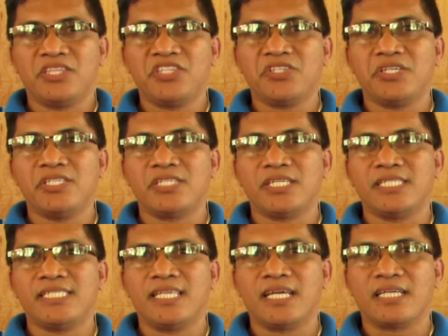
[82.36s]
teacher in
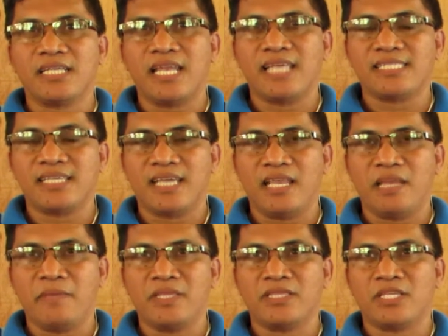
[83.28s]
charge ng Lasang
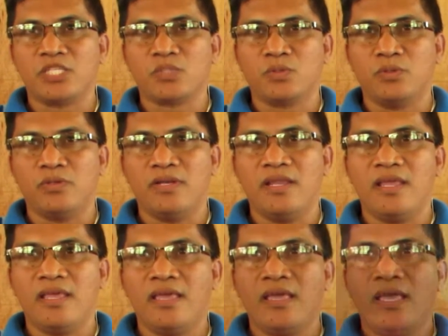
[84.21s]
Elementary School
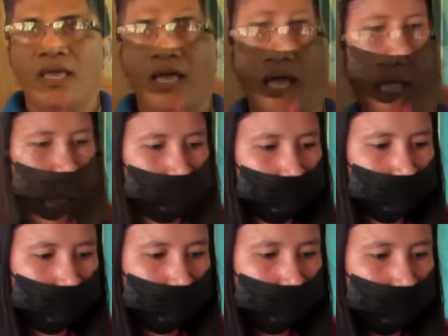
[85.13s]
ang
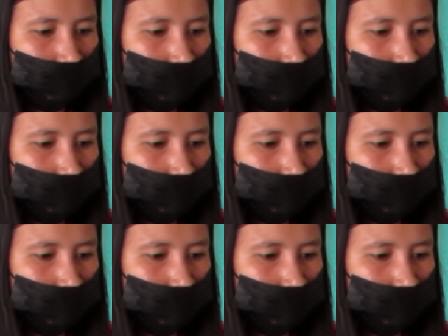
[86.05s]
napakalaking